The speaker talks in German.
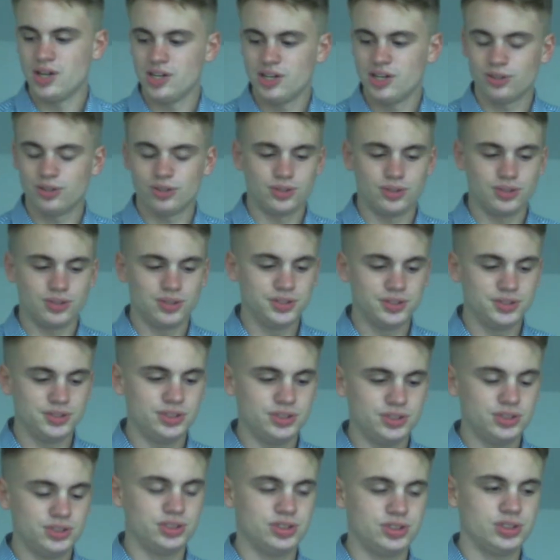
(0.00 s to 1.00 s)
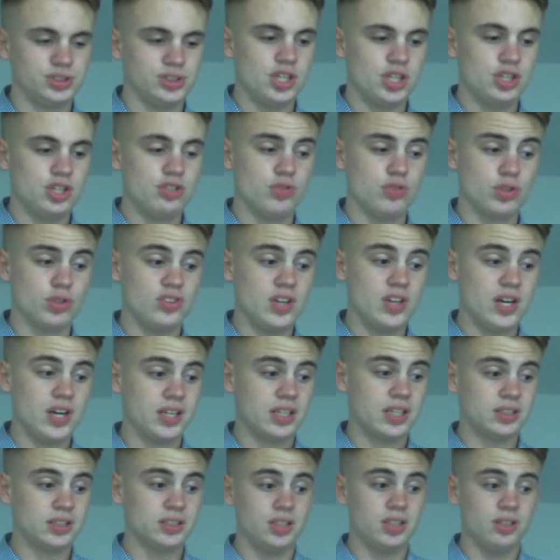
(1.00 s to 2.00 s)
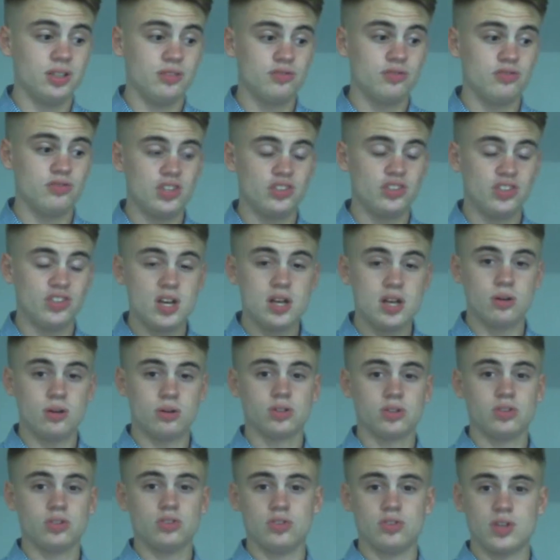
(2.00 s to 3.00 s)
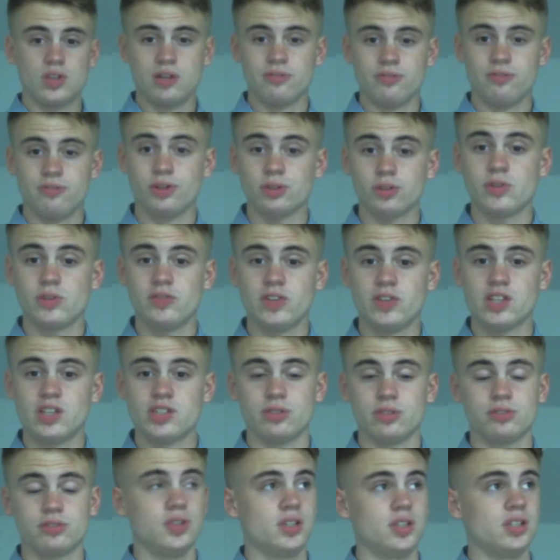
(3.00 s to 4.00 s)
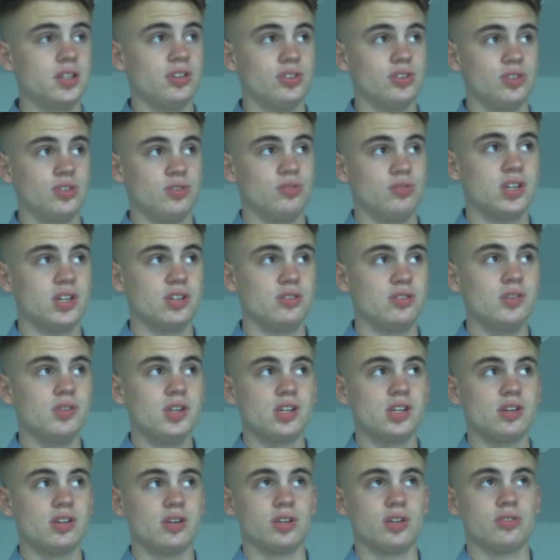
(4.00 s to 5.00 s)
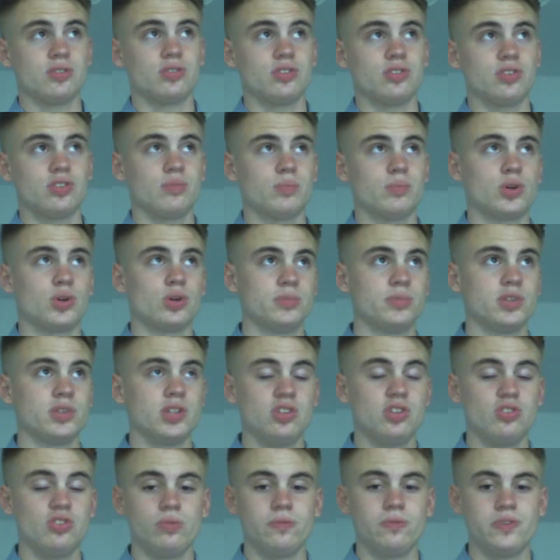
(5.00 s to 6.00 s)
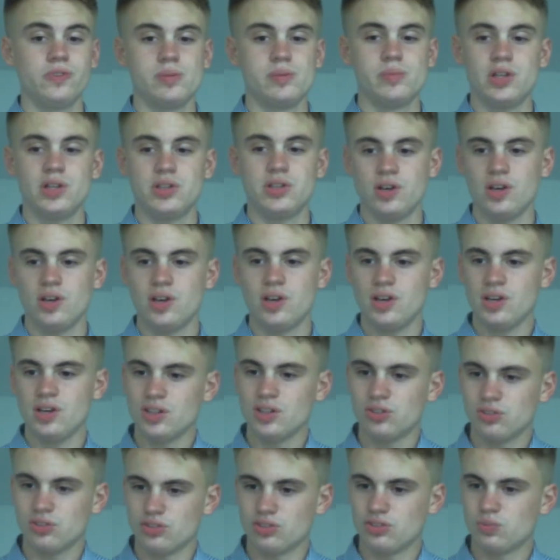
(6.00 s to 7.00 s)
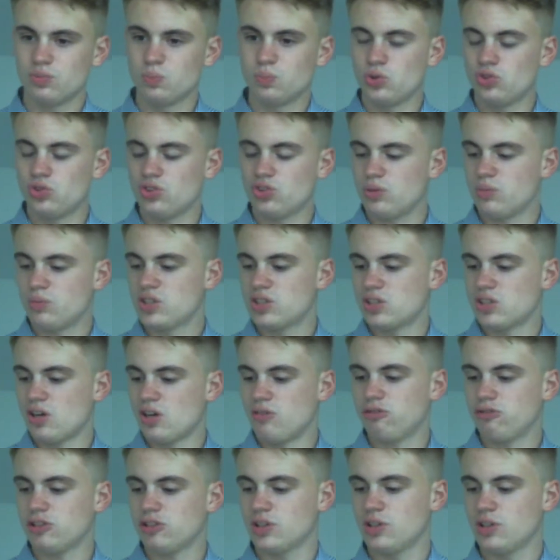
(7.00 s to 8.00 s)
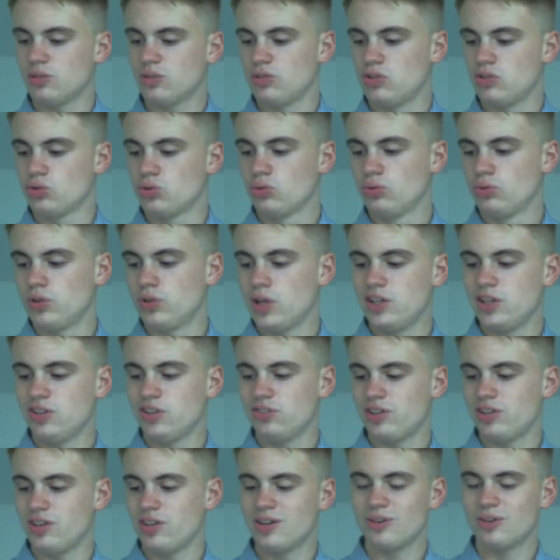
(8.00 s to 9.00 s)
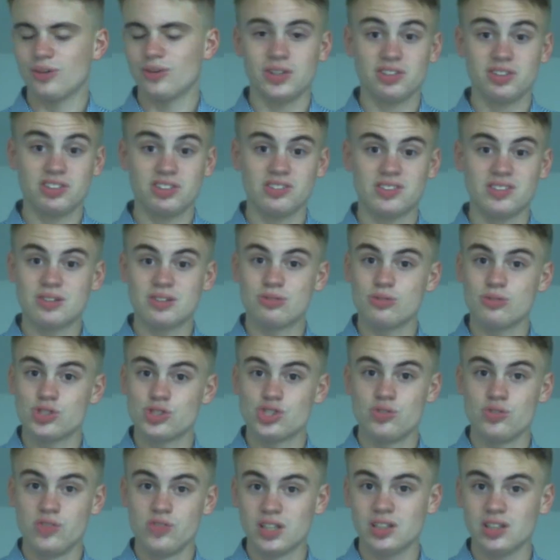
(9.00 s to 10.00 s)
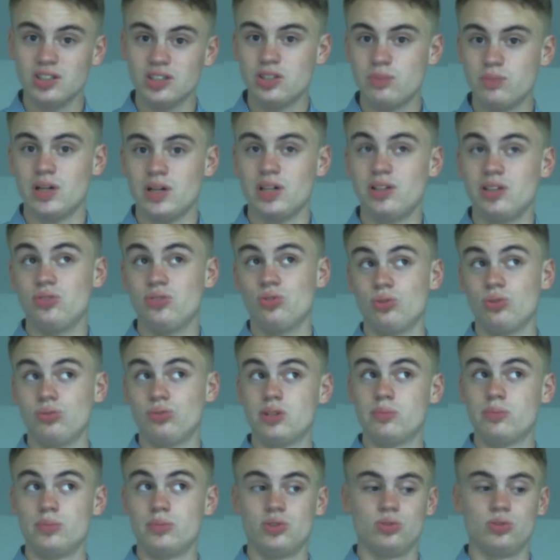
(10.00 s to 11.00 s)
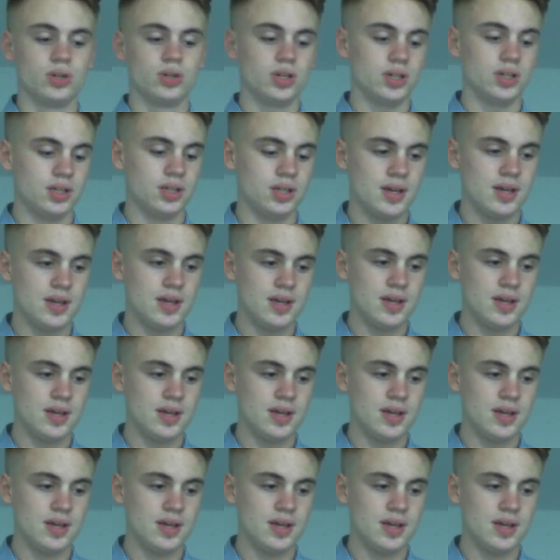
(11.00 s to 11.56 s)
Und ich würde sagen, wir sehen uns. Ja, folgt mir wirklich auf Twitter. Also ist wirklich wichtig. Ansonsten bekommt ihr nicht so viel mit. Sonst müsst ihr mich einfach irgendwie zufällig sehen. Und das ist natürlich schwierig bei so vielen Besuchern.